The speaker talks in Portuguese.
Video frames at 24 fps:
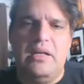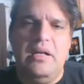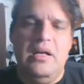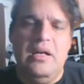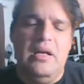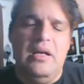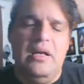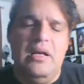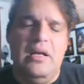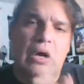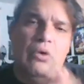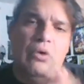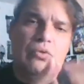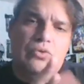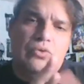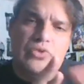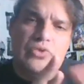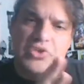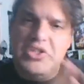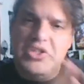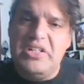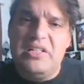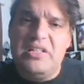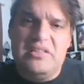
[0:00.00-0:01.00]
Alguns
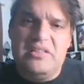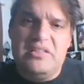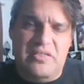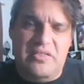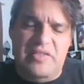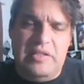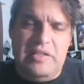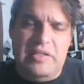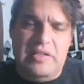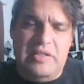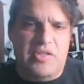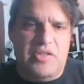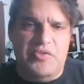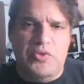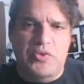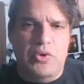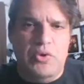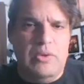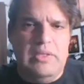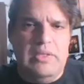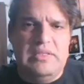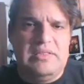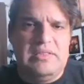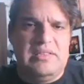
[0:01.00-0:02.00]
grandes eventos já foram
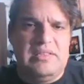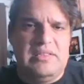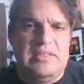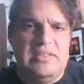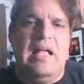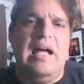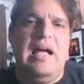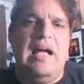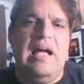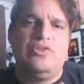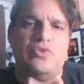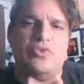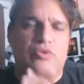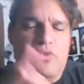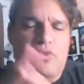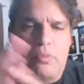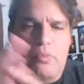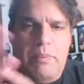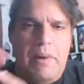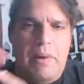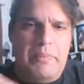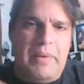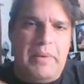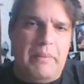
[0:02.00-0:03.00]
cancelados. Ouvi um
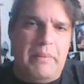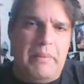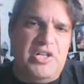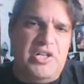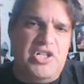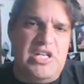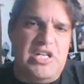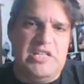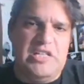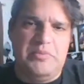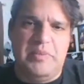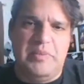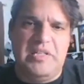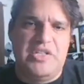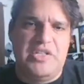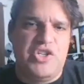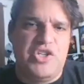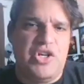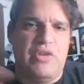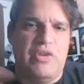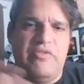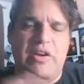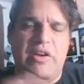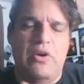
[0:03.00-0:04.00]
papo com a BGS, parece que
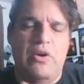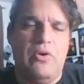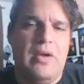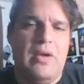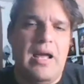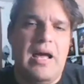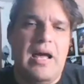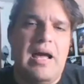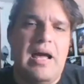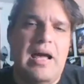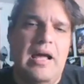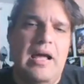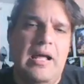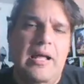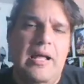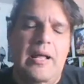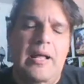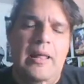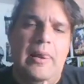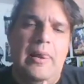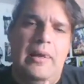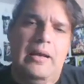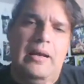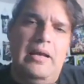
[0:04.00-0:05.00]
já não vai rolar.
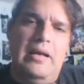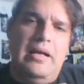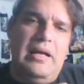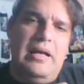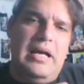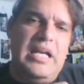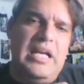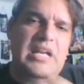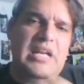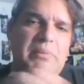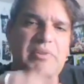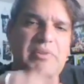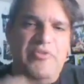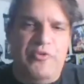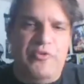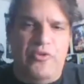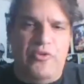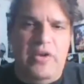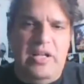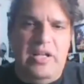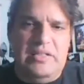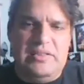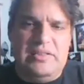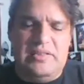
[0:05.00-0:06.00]
É, Anime
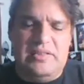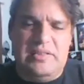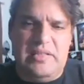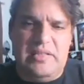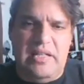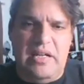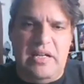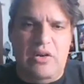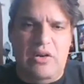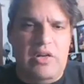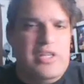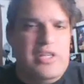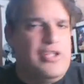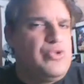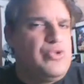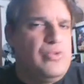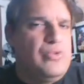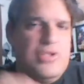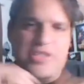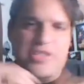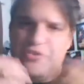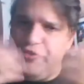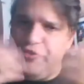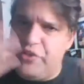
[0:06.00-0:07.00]
Friends, que seria agora em julho,
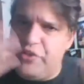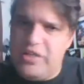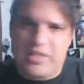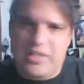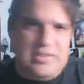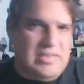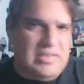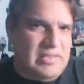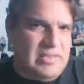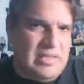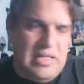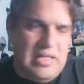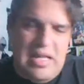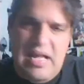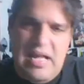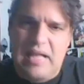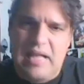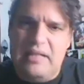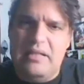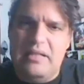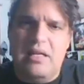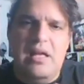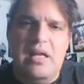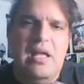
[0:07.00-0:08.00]
já foi
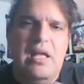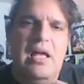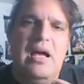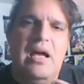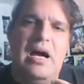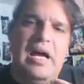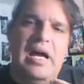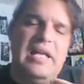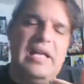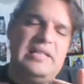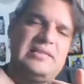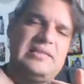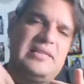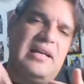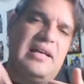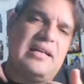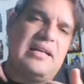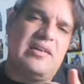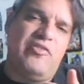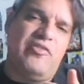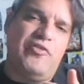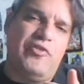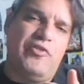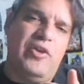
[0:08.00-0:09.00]
cancelada. A
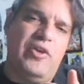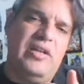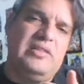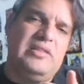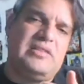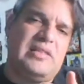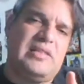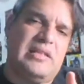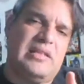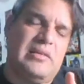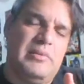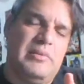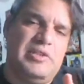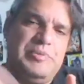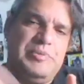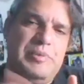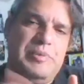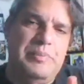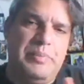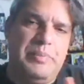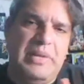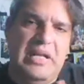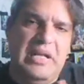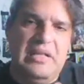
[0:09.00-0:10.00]
Ressaca Friends, que é da mesma
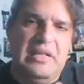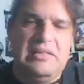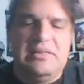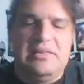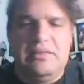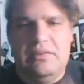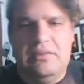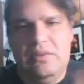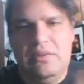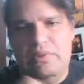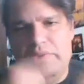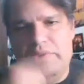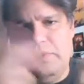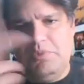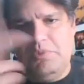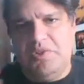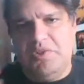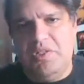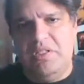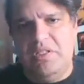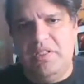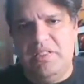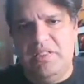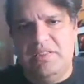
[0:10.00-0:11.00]
empresa, não temos
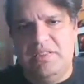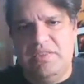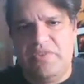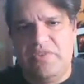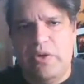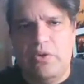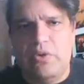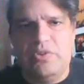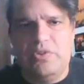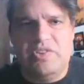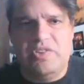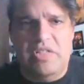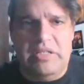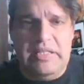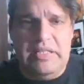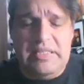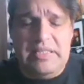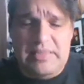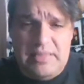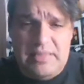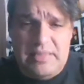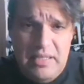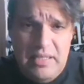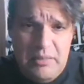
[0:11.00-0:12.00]
certeza se vai acontecer em
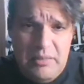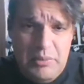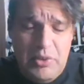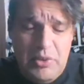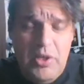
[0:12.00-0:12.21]
dezembro.